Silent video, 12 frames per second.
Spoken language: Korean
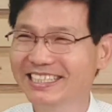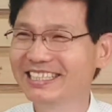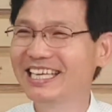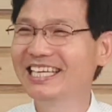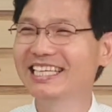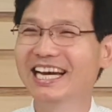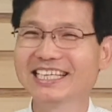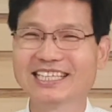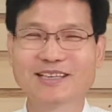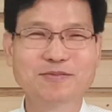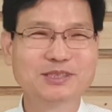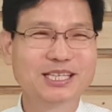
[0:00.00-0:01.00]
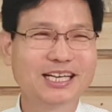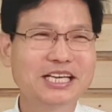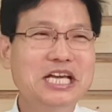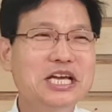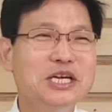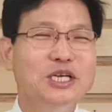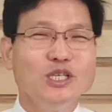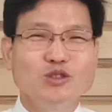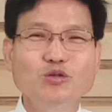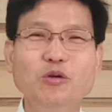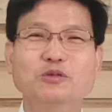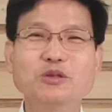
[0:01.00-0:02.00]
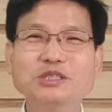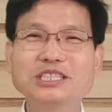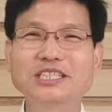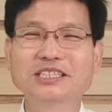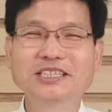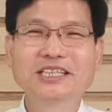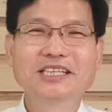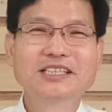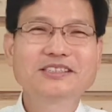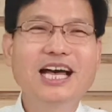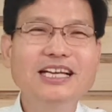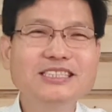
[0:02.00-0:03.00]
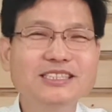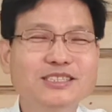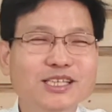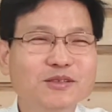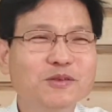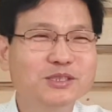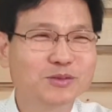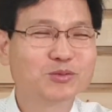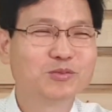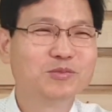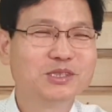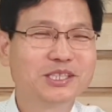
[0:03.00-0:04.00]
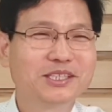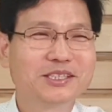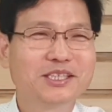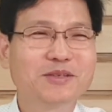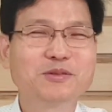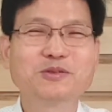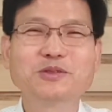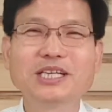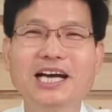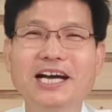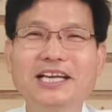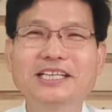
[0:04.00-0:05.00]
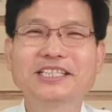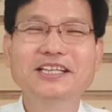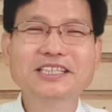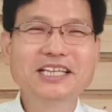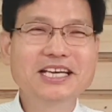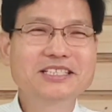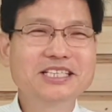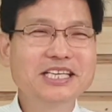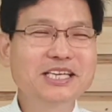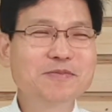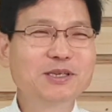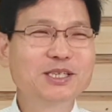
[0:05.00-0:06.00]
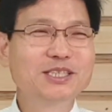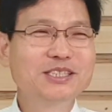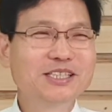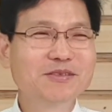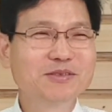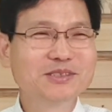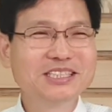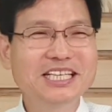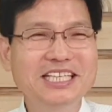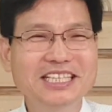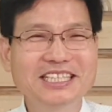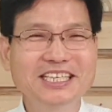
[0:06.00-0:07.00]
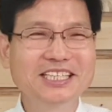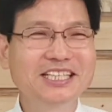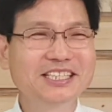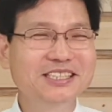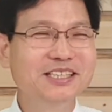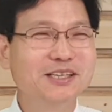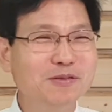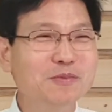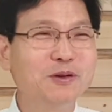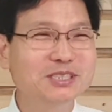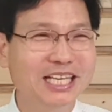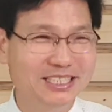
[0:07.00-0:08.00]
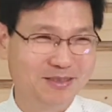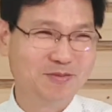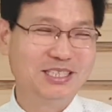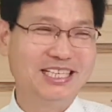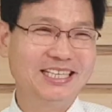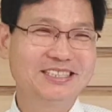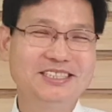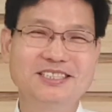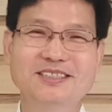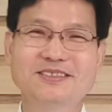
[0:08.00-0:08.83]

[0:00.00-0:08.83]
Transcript: 그렇게 이야기를 합니다. 좋은 소식은 다시 듣고 싶습니다. 여러분 우리가 경기에서 이기면은 여러분 이긴 경기는 여러 번 보지 않습니까? 그렇